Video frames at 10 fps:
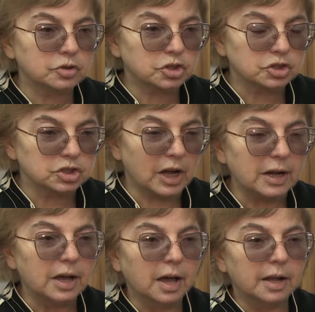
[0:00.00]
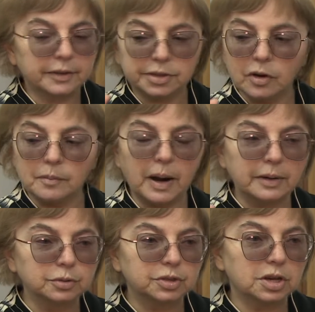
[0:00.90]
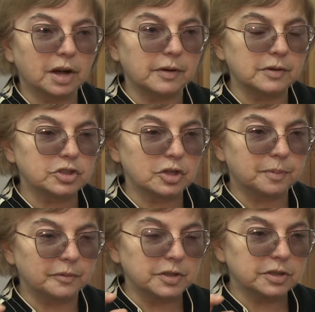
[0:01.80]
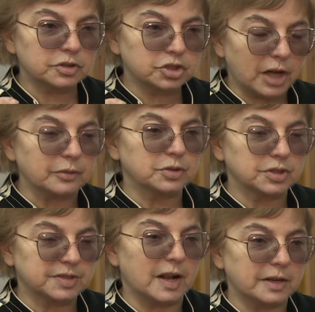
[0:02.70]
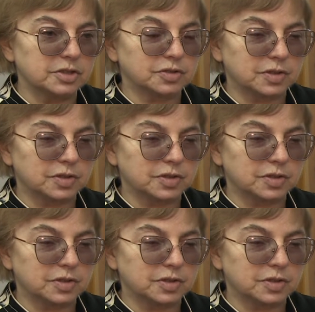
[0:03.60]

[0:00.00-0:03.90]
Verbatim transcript: krzyża, dlatego malutki kawałeczek powinien chrzanu się znaleźć